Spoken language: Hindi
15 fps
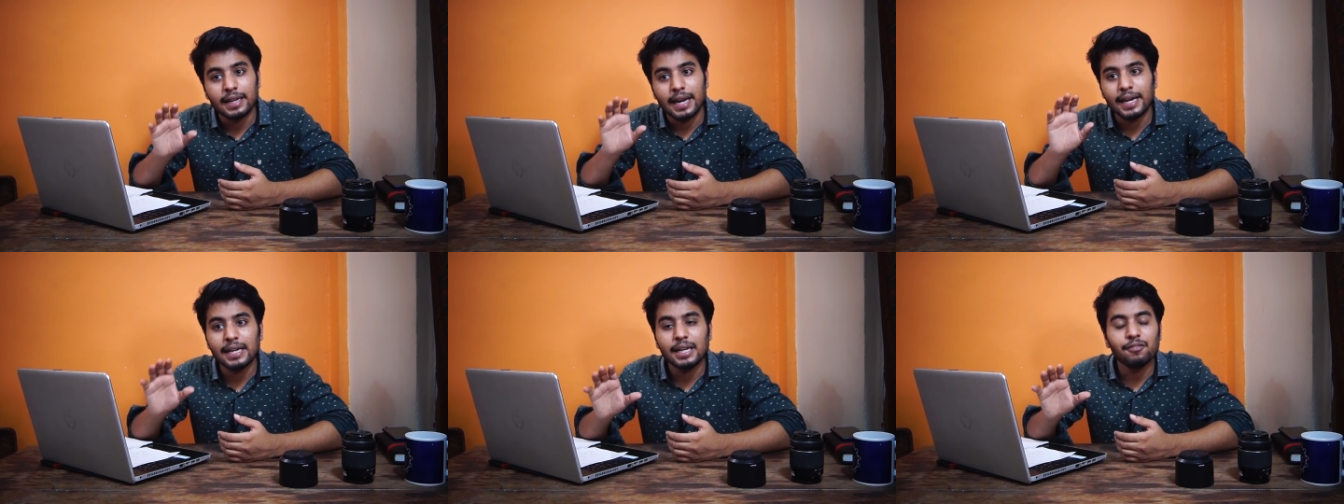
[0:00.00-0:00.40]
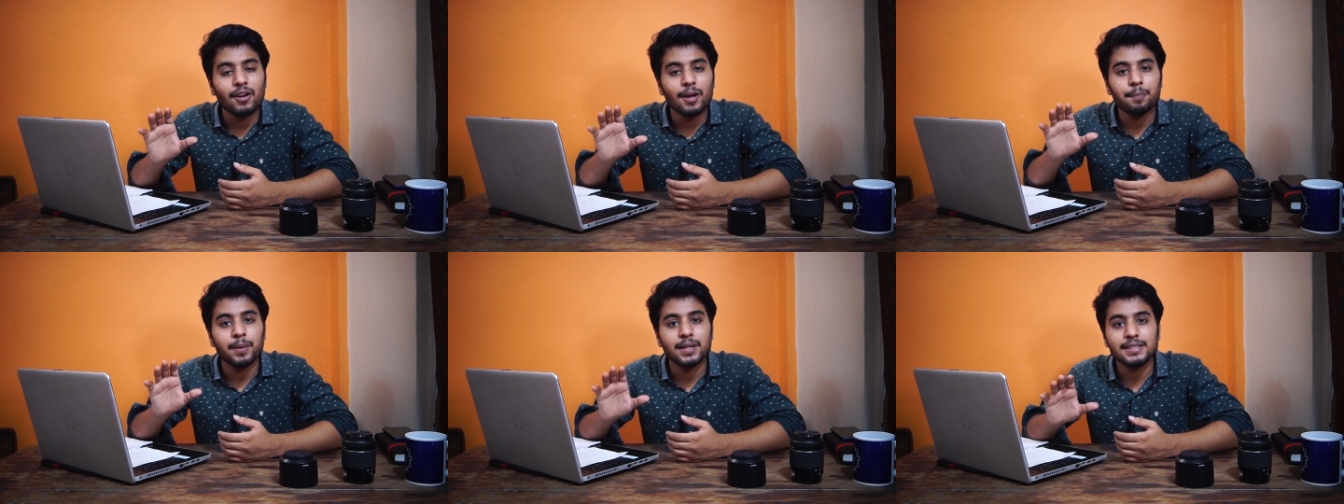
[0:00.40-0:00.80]

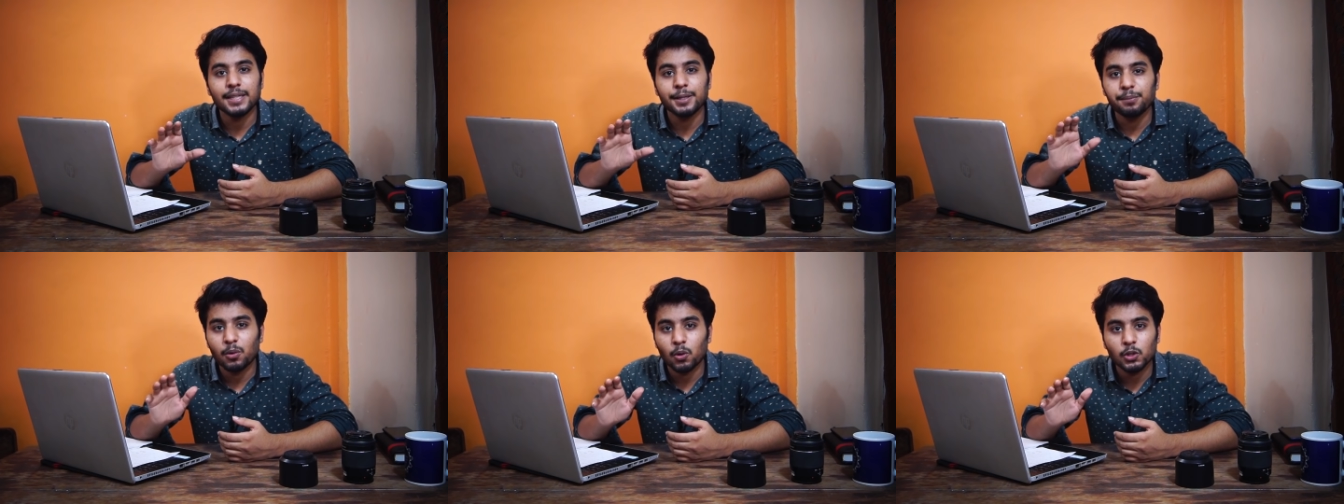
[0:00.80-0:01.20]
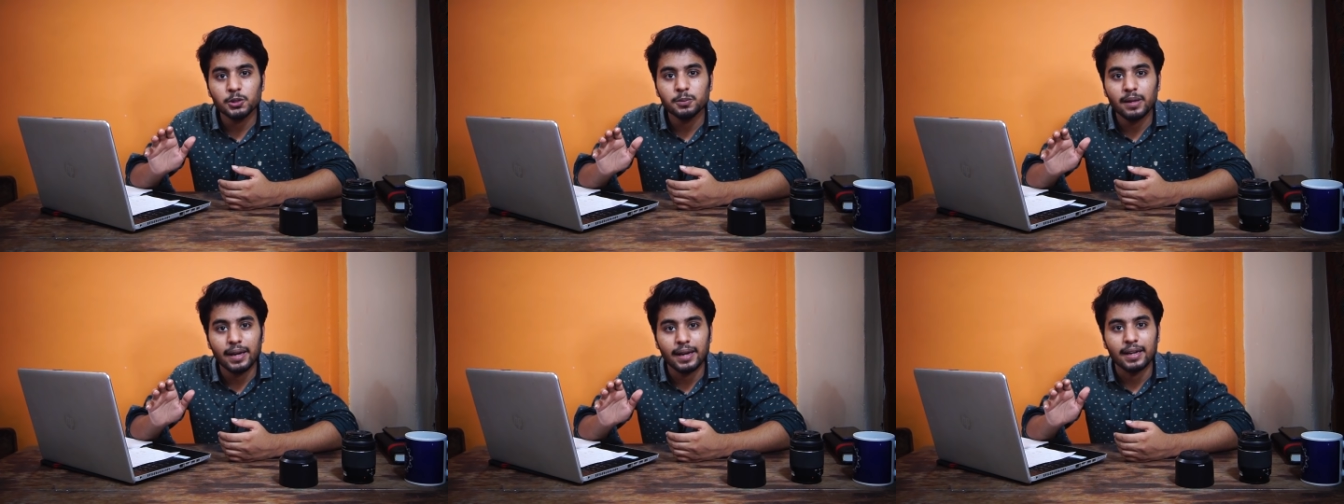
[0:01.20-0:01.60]
95 परसेंट
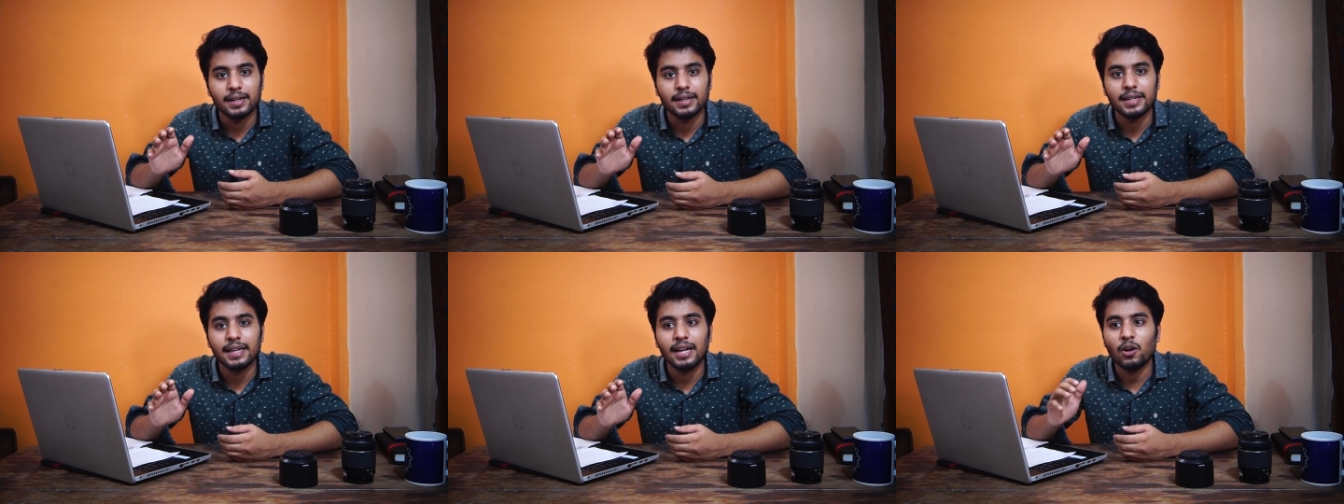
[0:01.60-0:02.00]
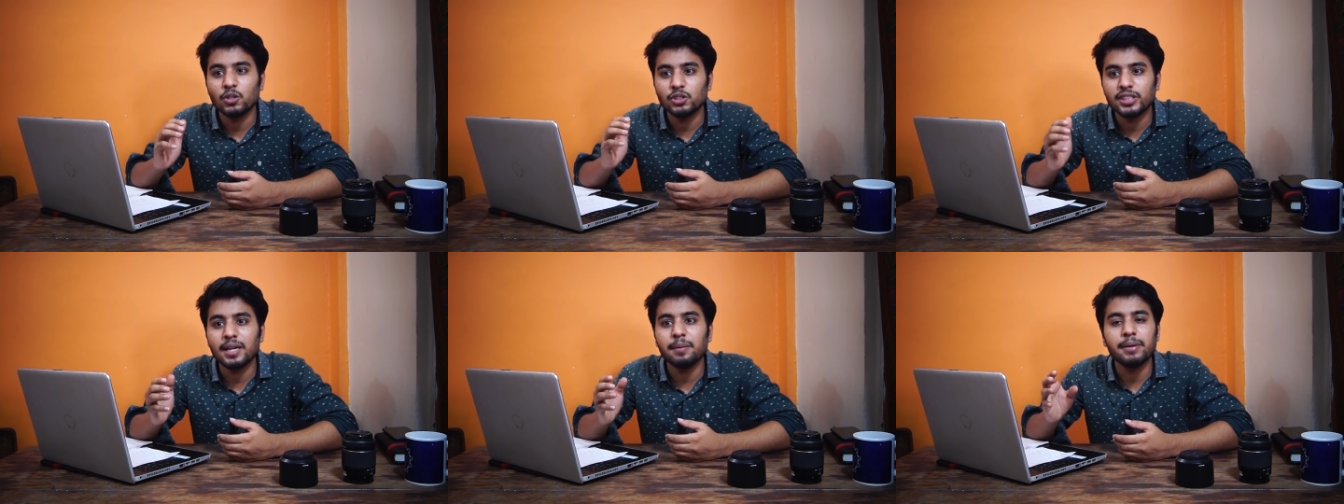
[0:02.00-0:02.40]
बोर्ड्स में है ठीक है
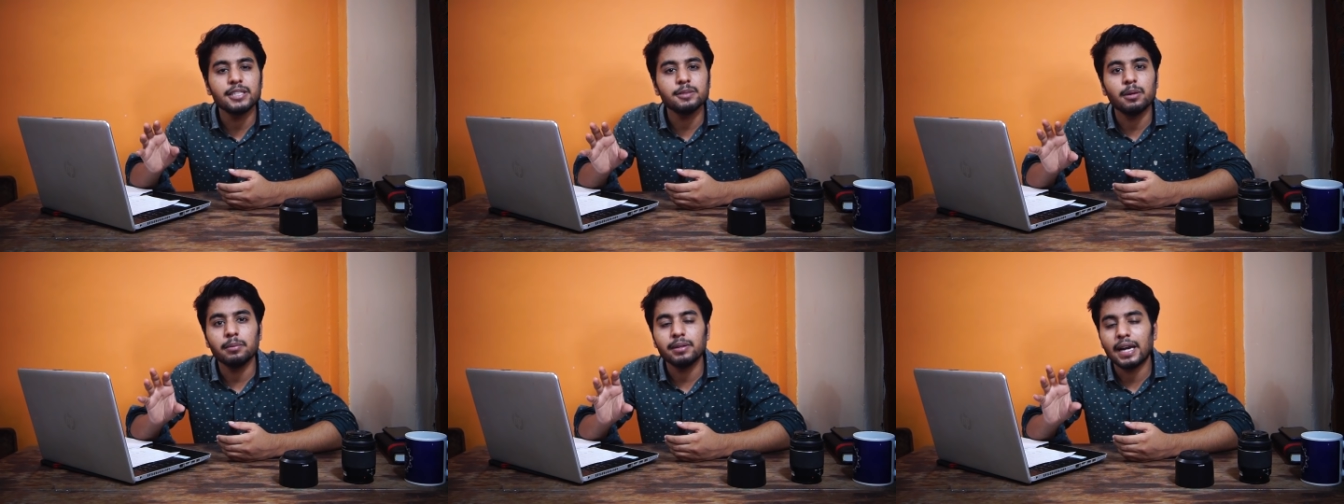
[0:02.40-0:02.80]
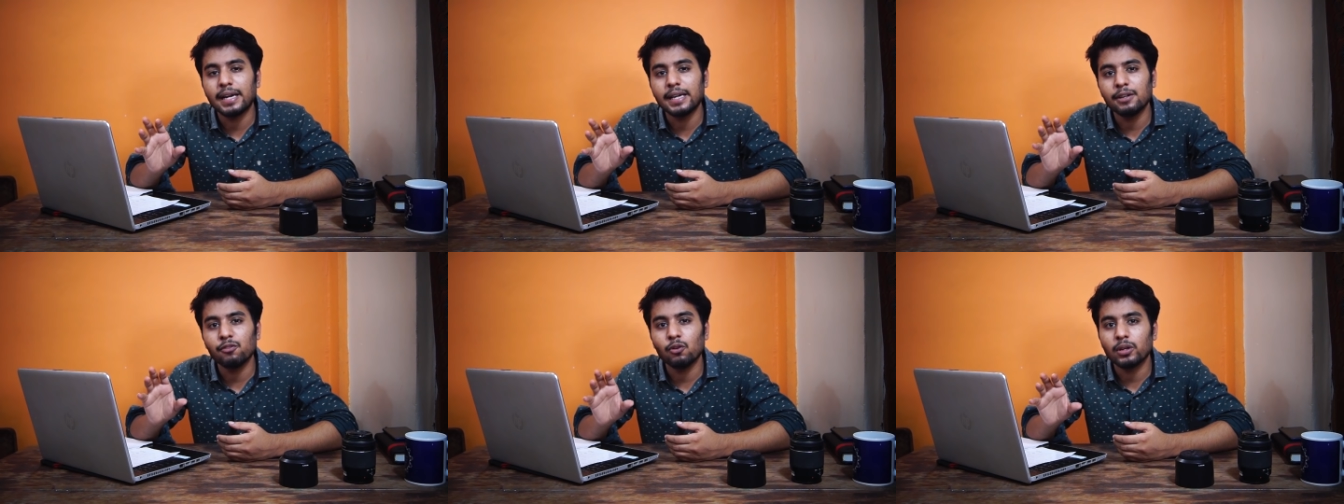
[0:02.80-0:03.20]
और जेई मेन्स में भी
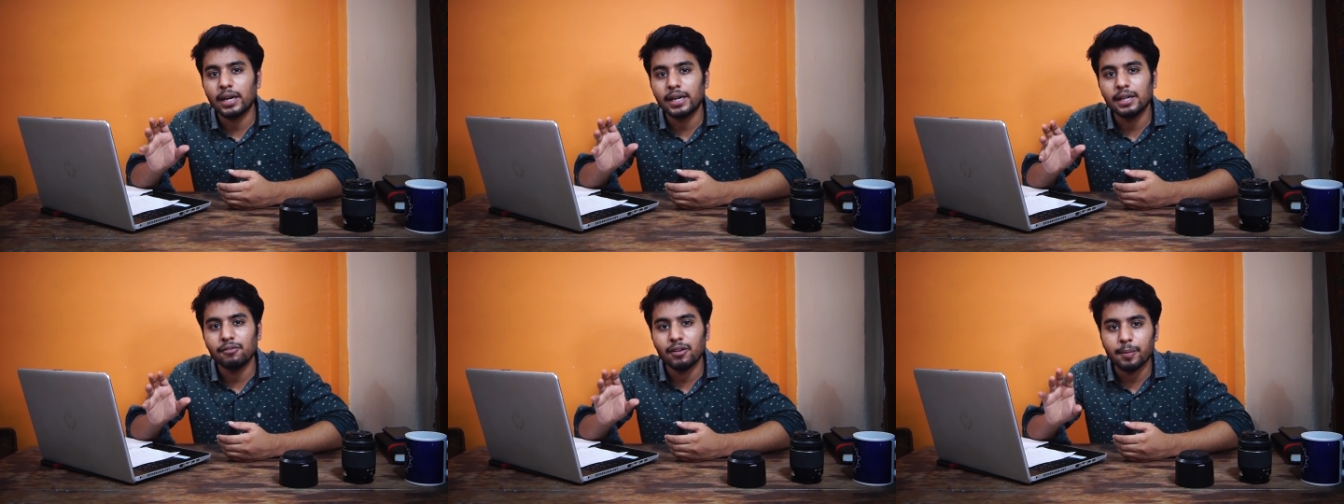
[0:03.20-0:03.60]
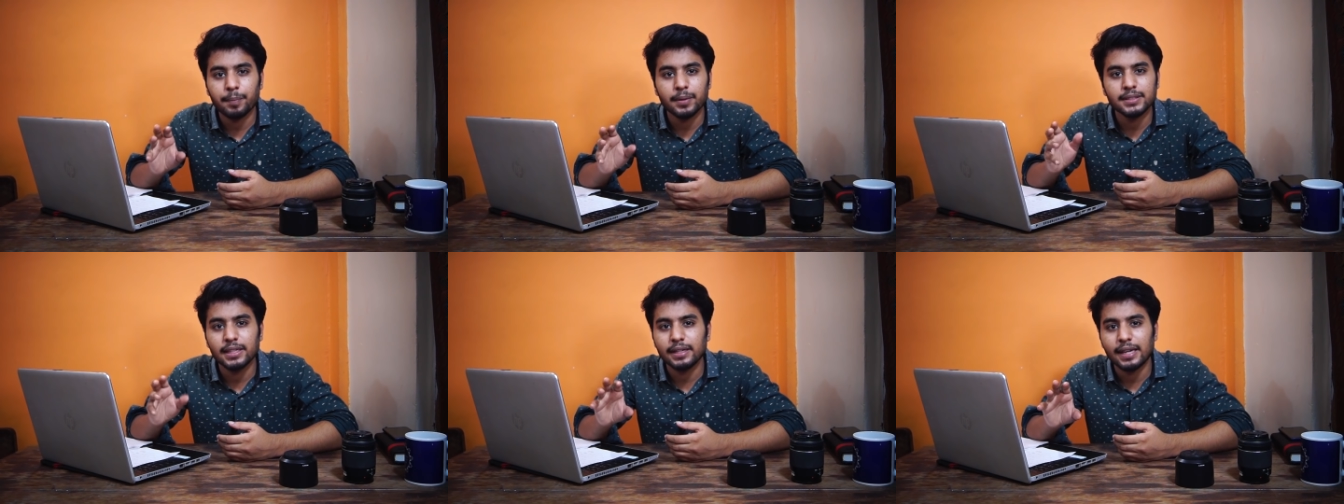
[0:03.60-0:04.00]
94 95
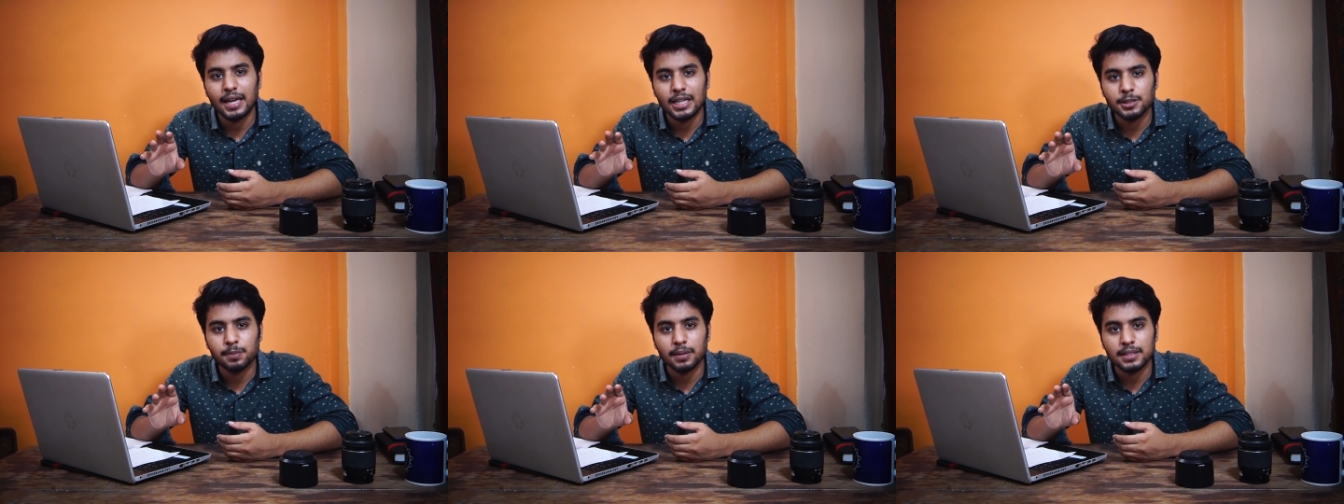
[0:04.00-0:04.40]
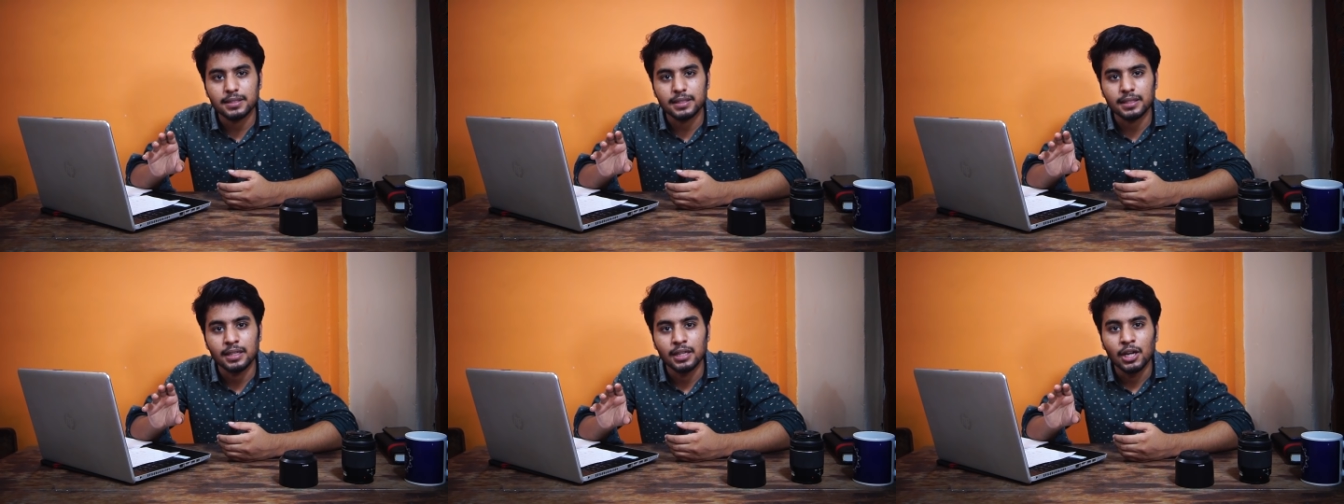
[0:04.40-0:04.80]
परसेंट के
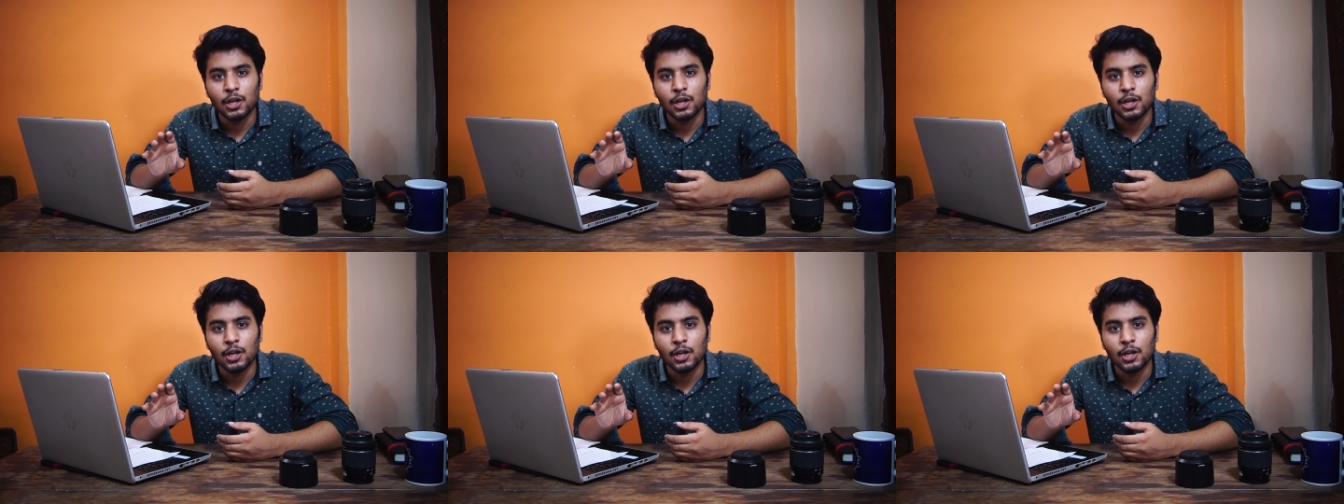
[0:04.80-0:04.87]
आसपास है